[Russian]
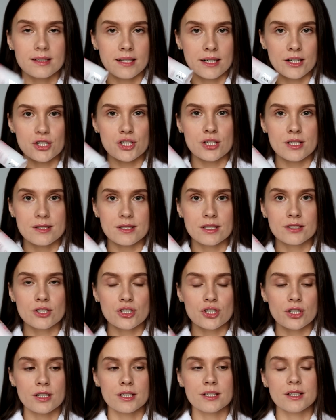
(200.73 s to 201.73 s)
Также из
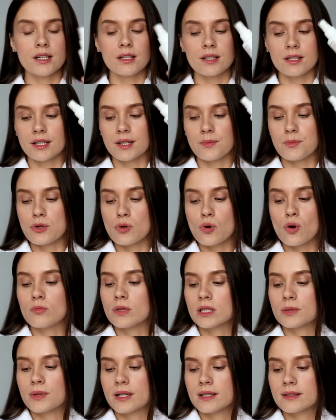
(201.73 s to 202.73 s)
этой же линейки
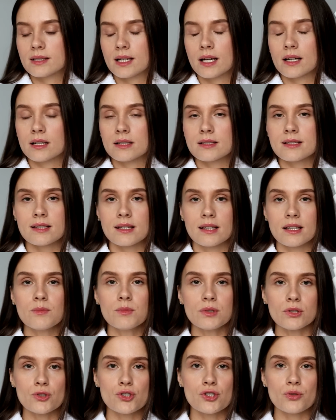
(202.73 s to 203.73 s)
Ребиом от бренда Icon Skin
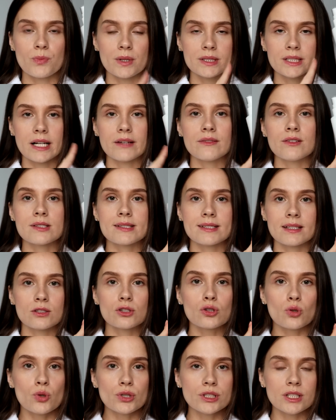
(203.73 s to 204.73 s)
мне очень понравился
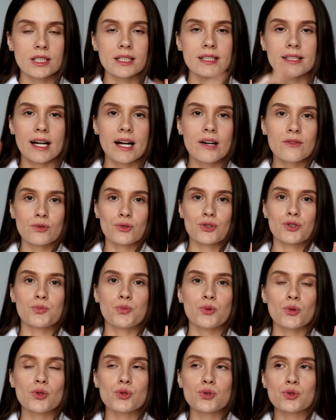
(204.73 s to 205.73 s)
тоник, я его
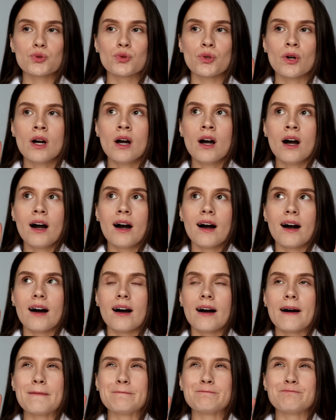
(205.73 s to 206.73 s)
использую
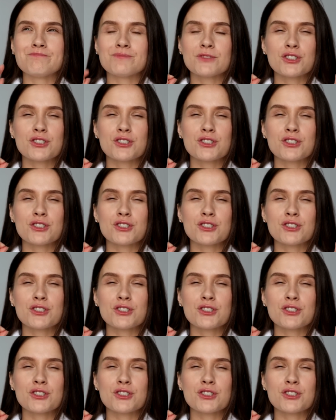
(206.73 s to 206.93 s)
а,